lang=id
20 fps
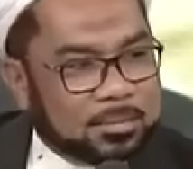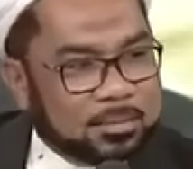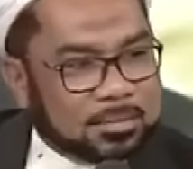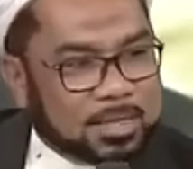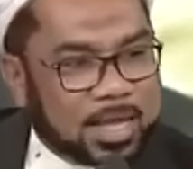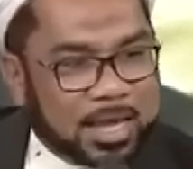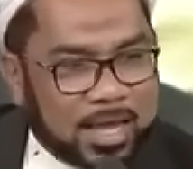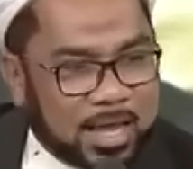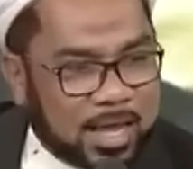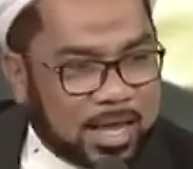
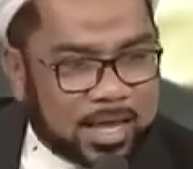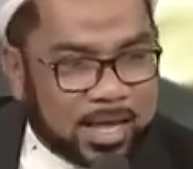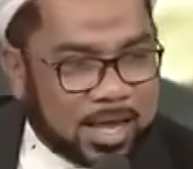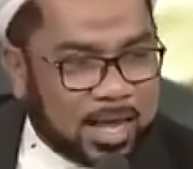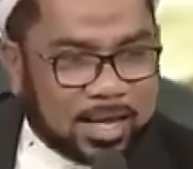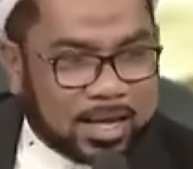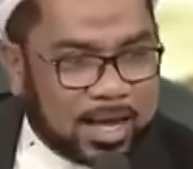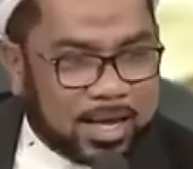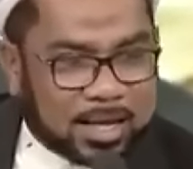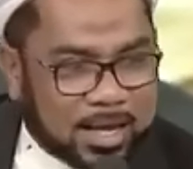Saya
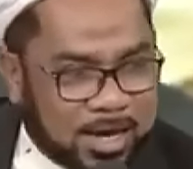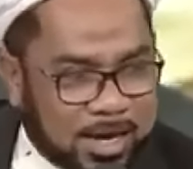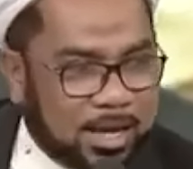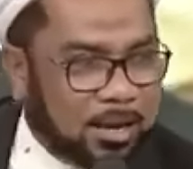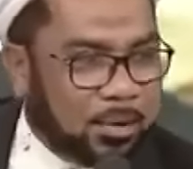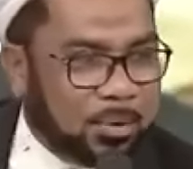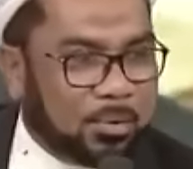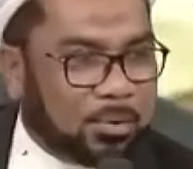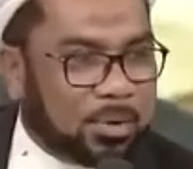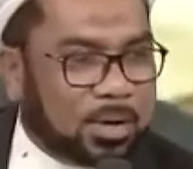agak
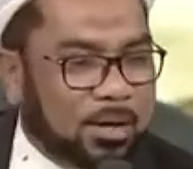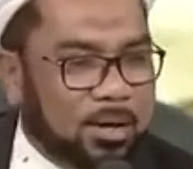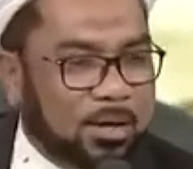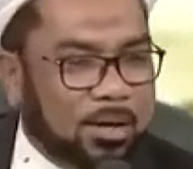keliru.